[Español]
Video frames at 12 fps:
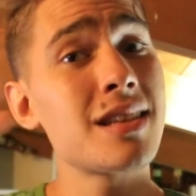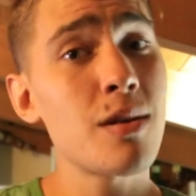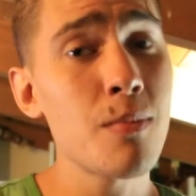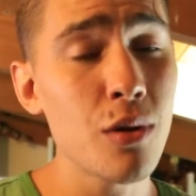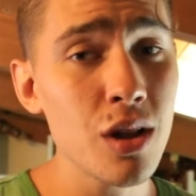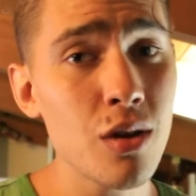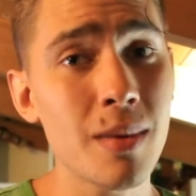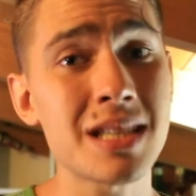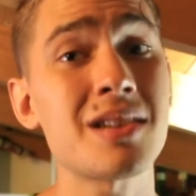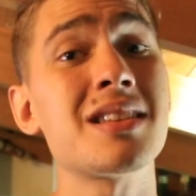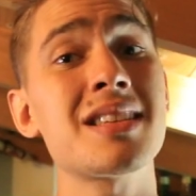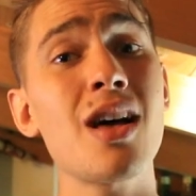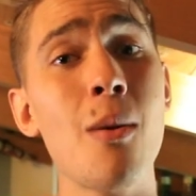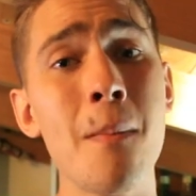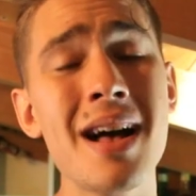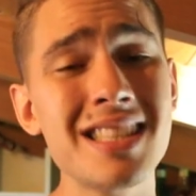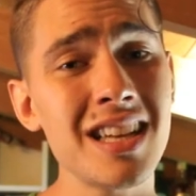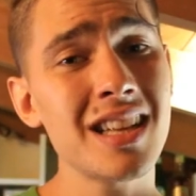ser un poquito más avanzado
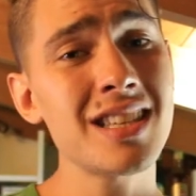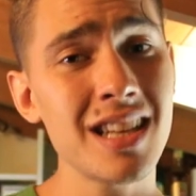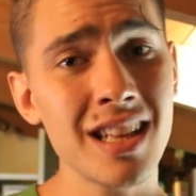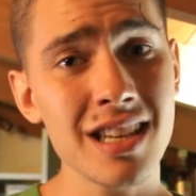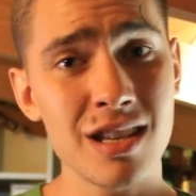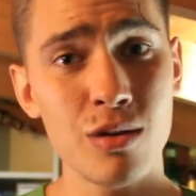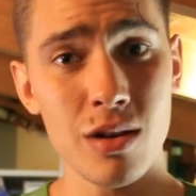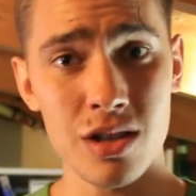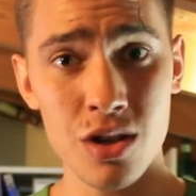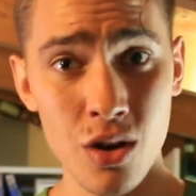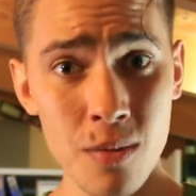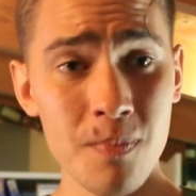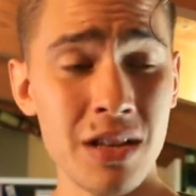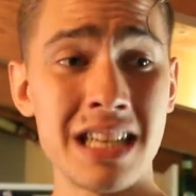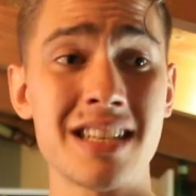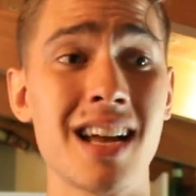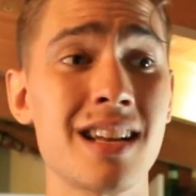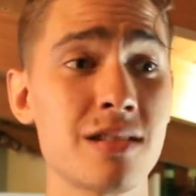más si estás en esta situación y
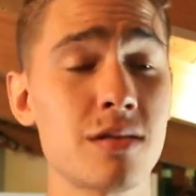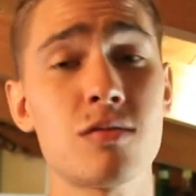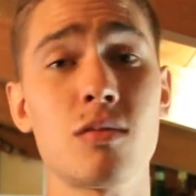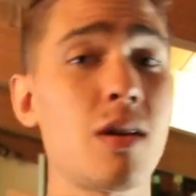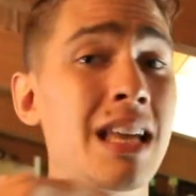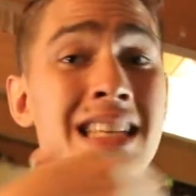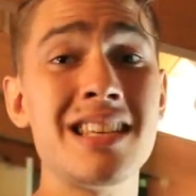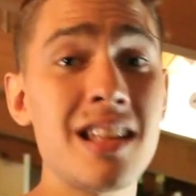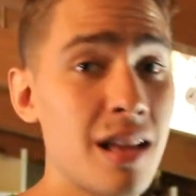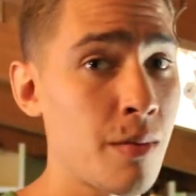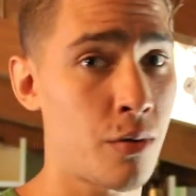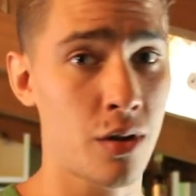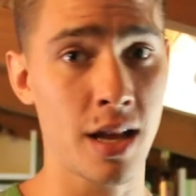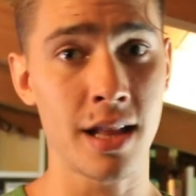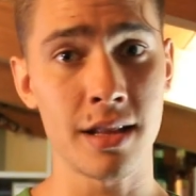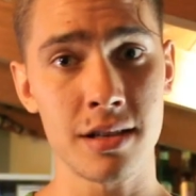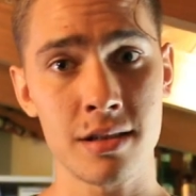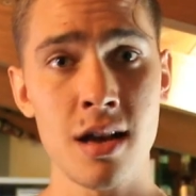ya hiciste deporte
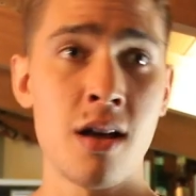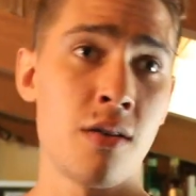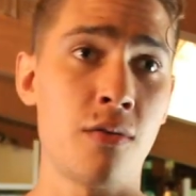antes.